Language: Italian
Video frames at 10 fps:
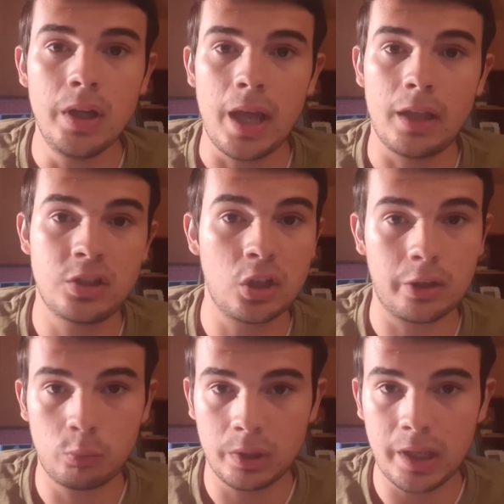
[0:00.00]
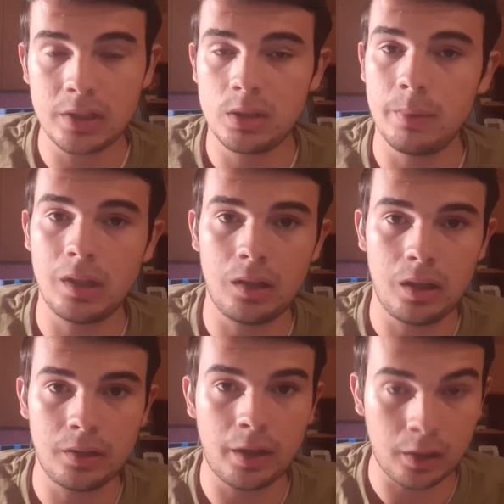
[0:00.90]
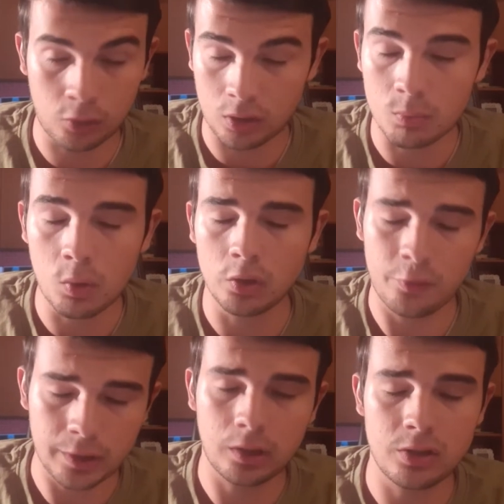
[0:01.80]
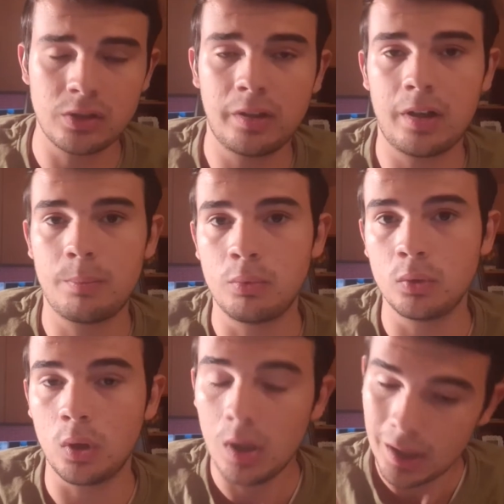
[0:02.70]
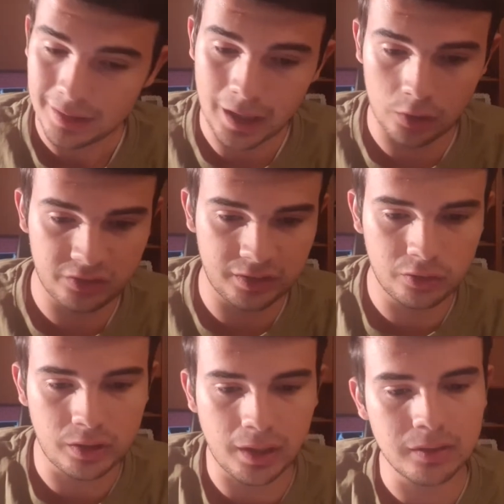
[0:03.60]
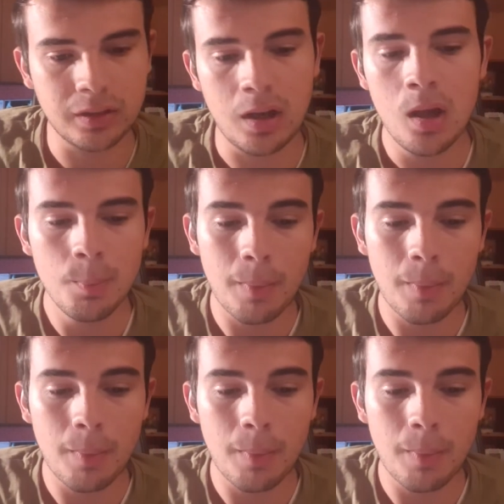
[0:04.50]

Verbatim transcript: è a circa due decimi dal, dal record del mondo fatto registrare appunto dallo stesso Dressel,